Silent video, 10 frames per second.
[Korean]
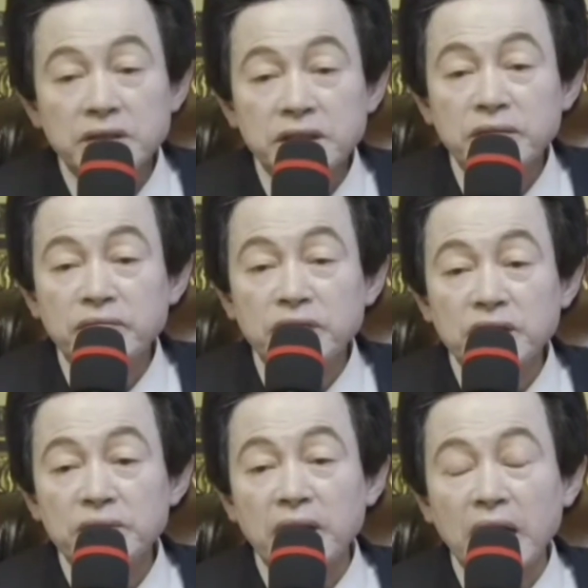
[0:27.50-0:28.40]
지금
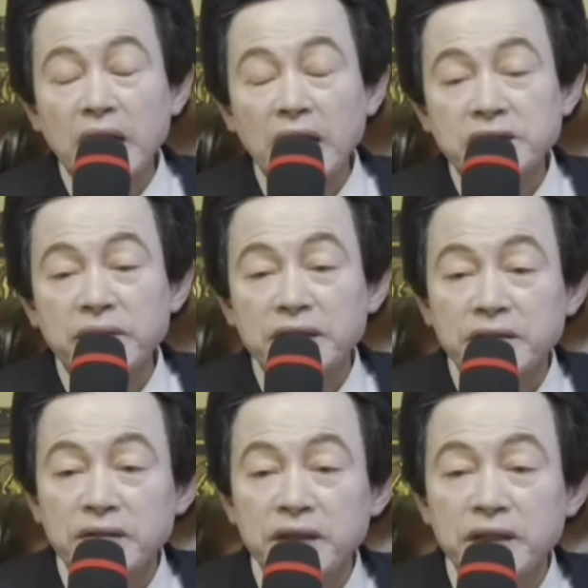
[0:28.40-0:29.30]
이 말씀하는
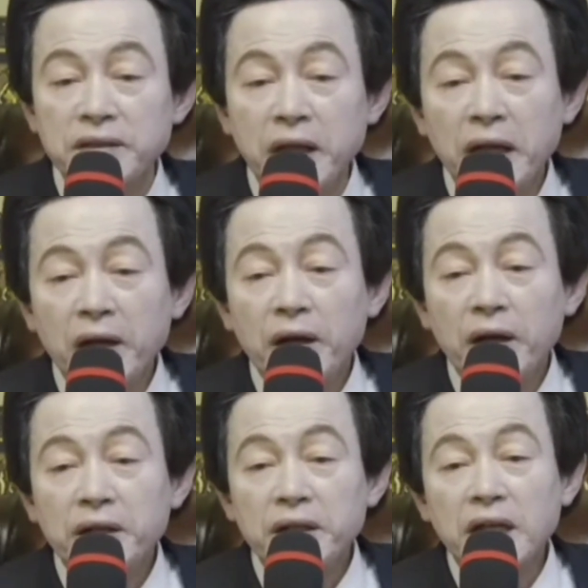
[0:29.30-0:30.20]
거는
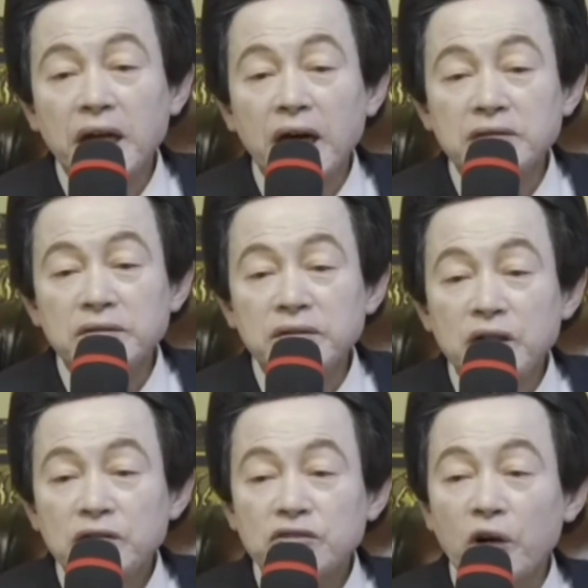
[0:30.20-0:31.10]
이게 아주
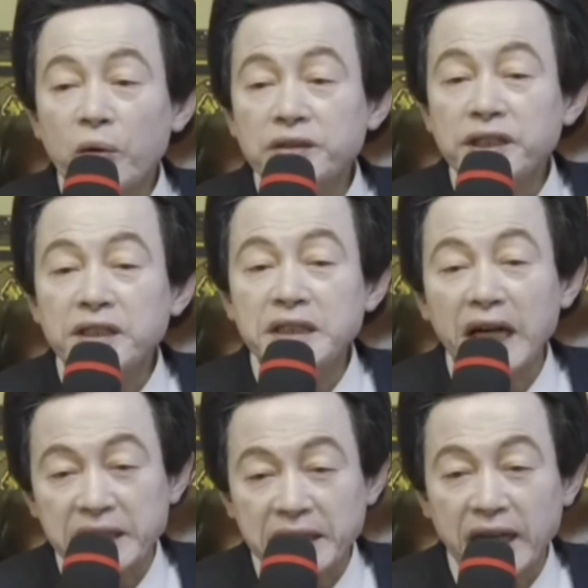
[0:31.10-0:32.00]
초보적인
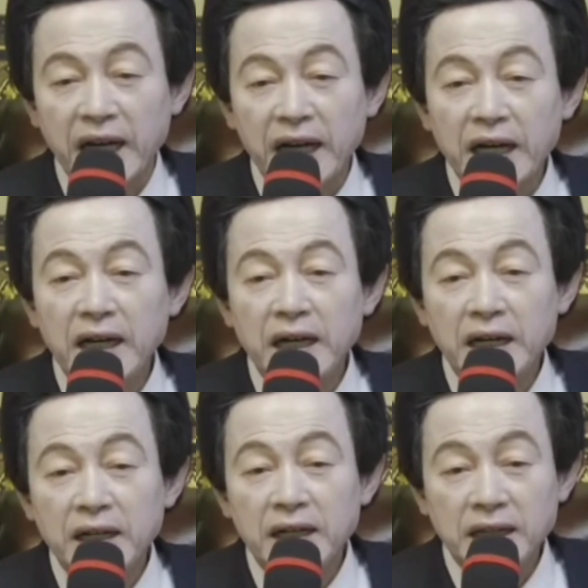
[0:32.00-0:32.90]
이야기야.
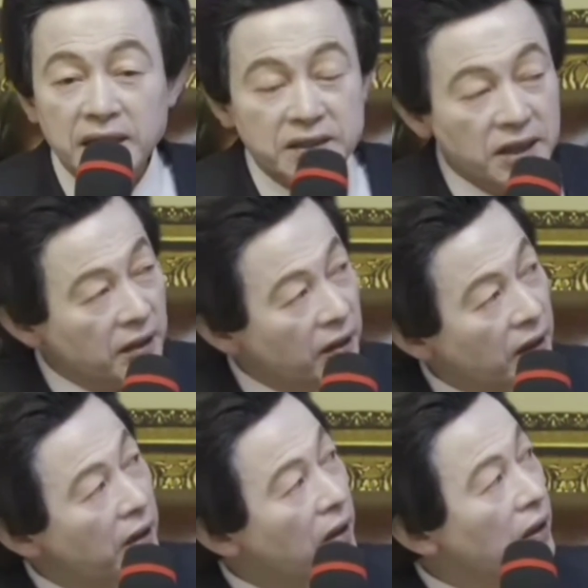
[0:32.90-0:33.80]
알았죠?
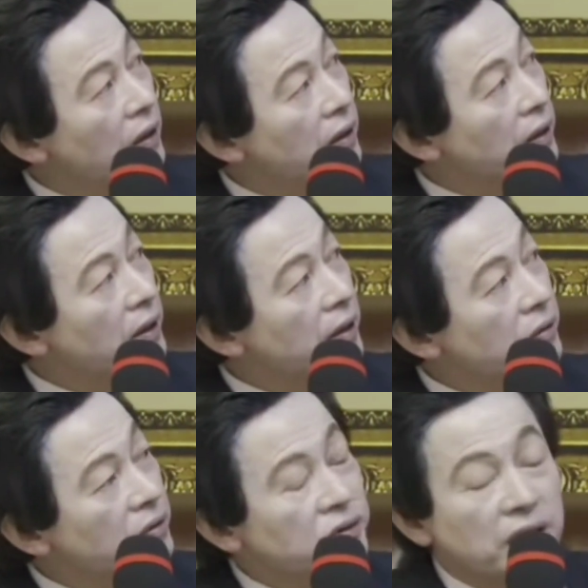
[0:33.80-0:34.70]
예,
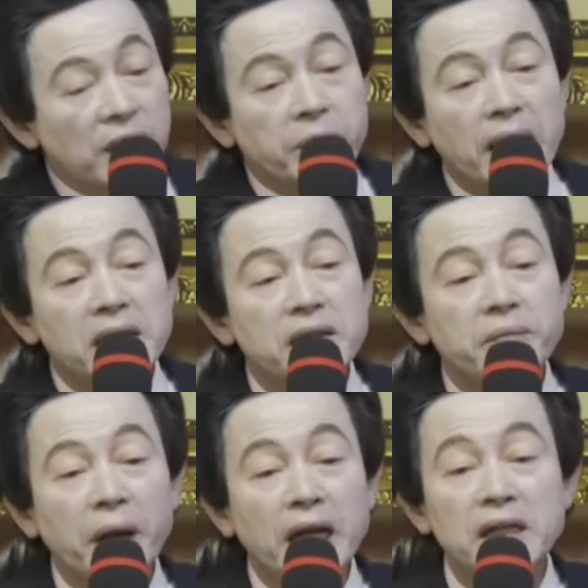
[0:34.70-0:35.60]
우주에 팔,
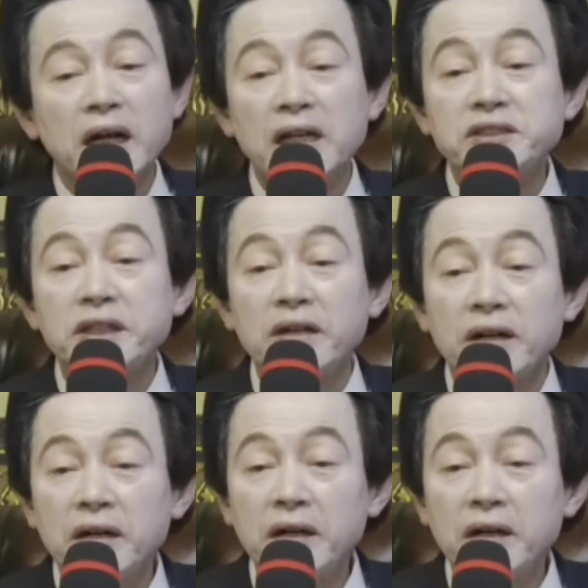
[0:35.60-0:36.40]
팔력 알죠?